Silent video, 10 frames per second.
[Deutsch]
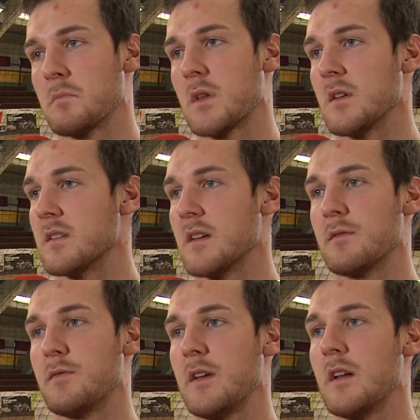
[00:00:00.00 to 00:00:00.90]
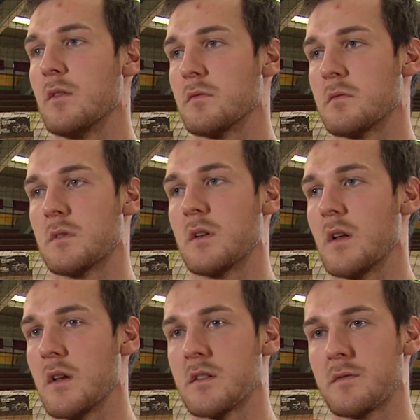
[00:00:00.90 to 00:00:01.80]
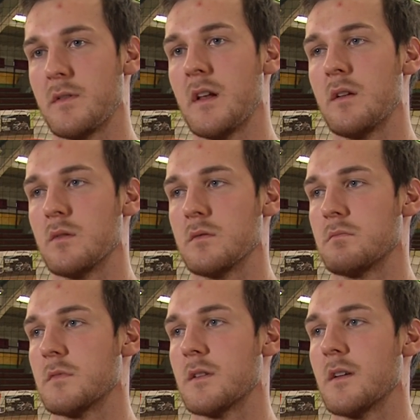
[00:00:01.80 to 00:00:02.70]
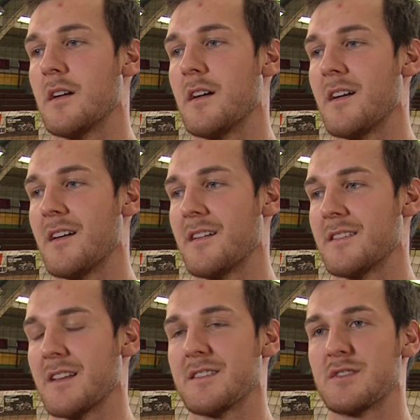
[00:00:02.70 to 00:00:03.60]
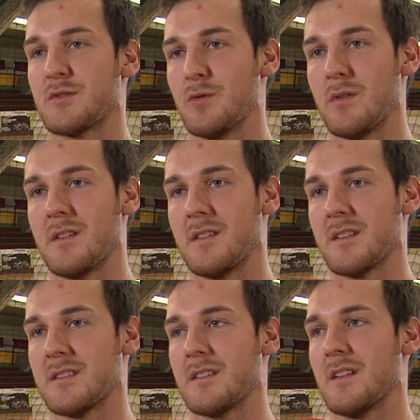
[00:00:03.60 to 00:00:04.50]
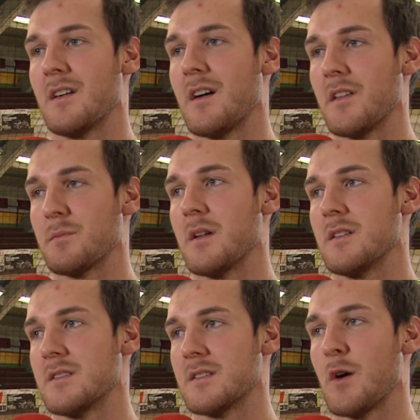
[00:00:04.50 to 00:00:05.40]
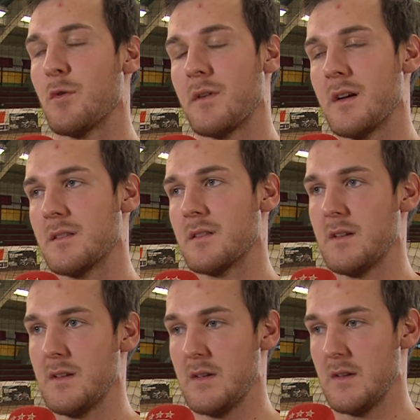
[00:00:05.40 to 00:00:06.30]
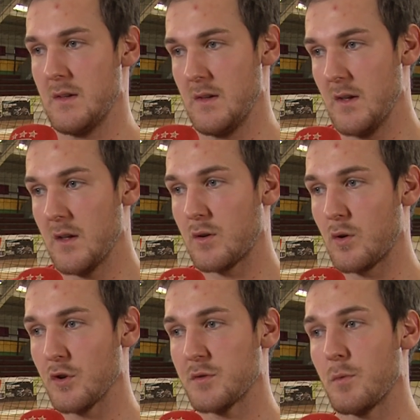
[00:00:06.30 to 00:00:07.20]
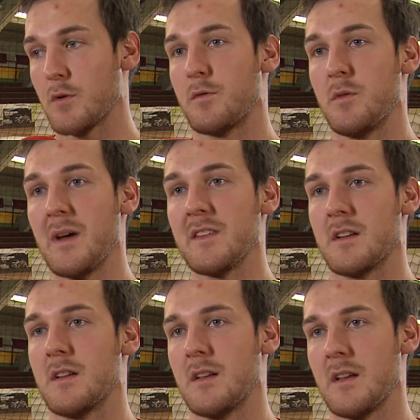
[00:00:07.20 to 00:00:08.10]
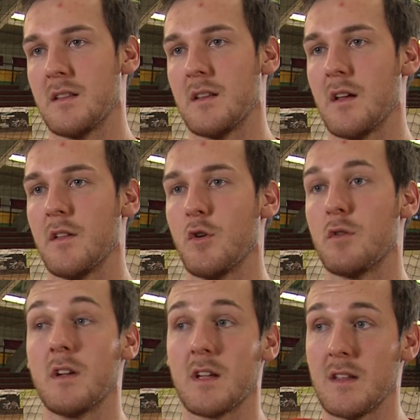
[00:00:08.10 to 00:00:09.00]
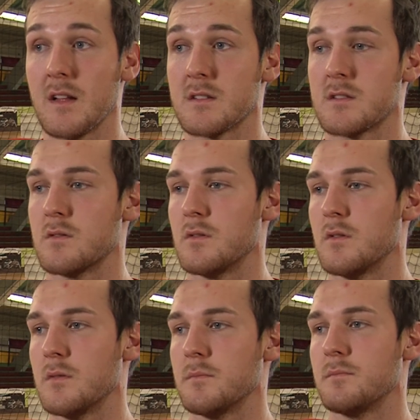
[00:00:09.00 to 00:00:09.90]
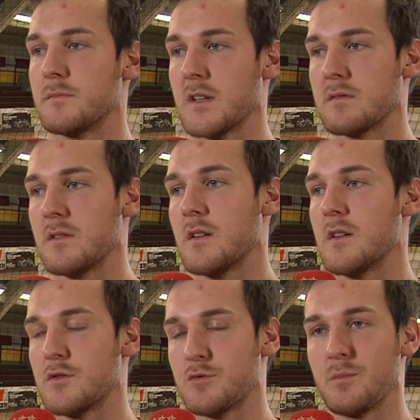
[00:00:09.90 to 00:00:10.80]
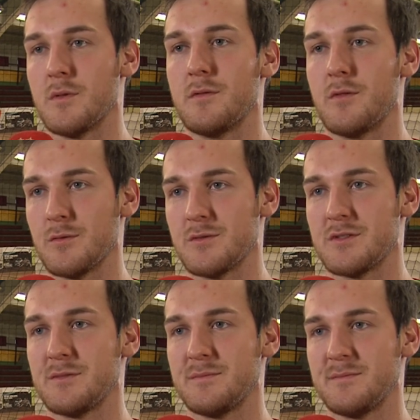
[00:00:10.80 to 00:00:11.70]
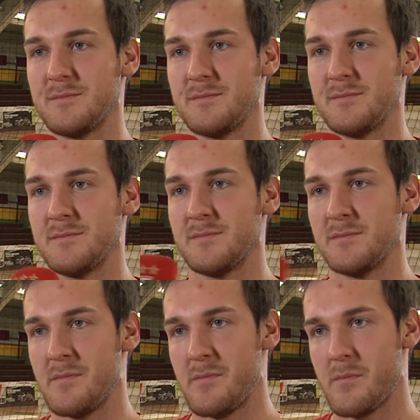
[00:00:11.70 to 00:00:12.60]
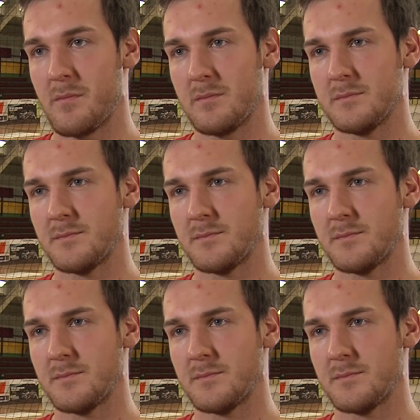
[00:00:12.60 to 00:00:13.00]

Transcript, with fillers: gesehen viel und gelöst viel und äh, das ist cool. Das äh, Handball ist auch ein Großsport für Männer in äh, Norwegen jetzt, so das war super für uns. Wie war